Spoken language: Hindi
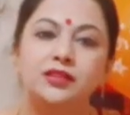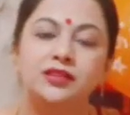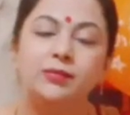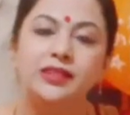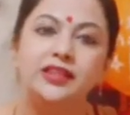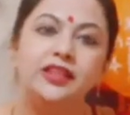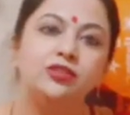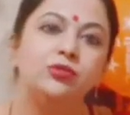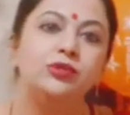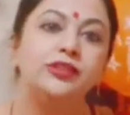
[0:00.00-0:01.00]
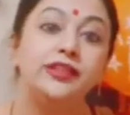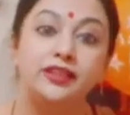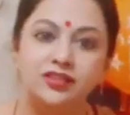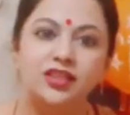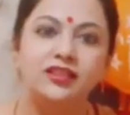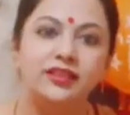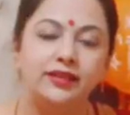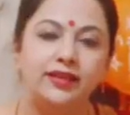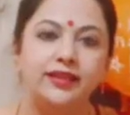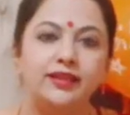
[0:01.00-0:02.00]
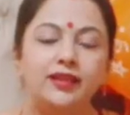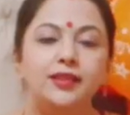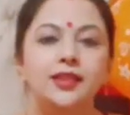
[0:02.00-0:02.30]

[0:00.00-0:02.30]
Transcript: समझने की ज़रूरत है कि खर्चा अधिक रहेगा